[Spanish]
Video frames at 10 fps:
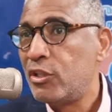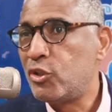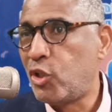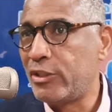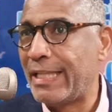
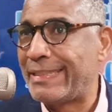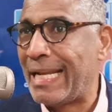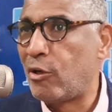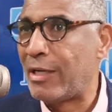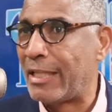¿Dónde
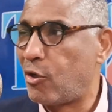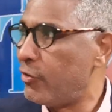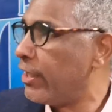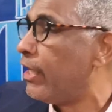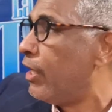están los
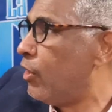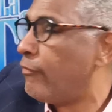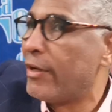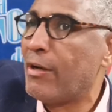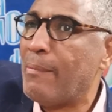ladrones? Lo
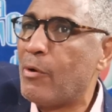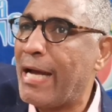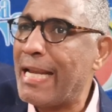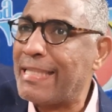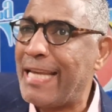fueron a
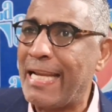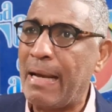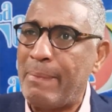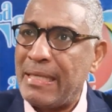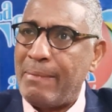buscar a
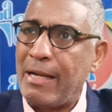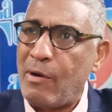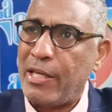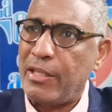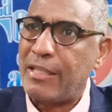la para llevarlo
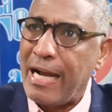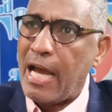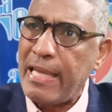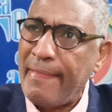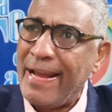ahí. Están
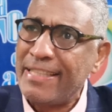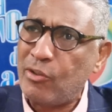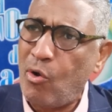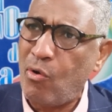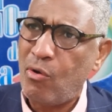allá
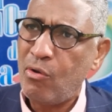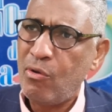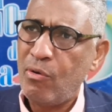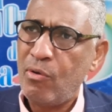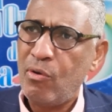adentro
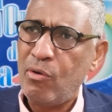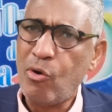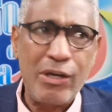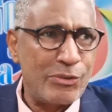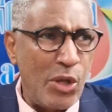
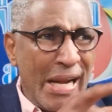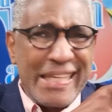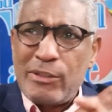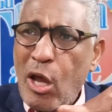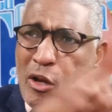
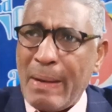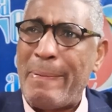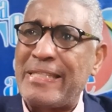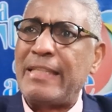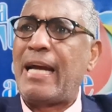todo, lo que
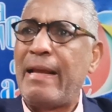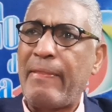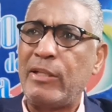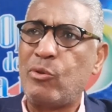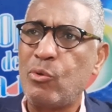pasa ahí están ahí
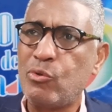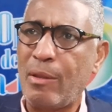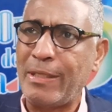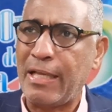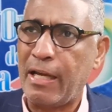adentro,
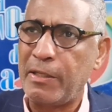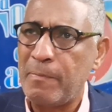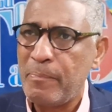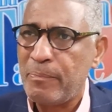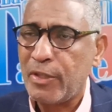todavía están ahí.
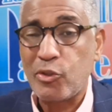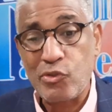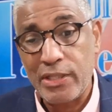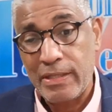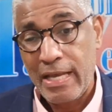
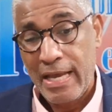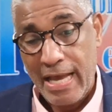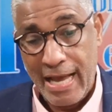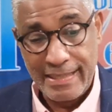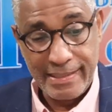Entonces,
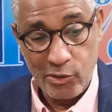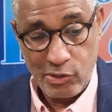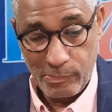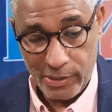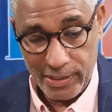así no
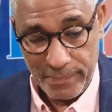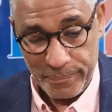se puede.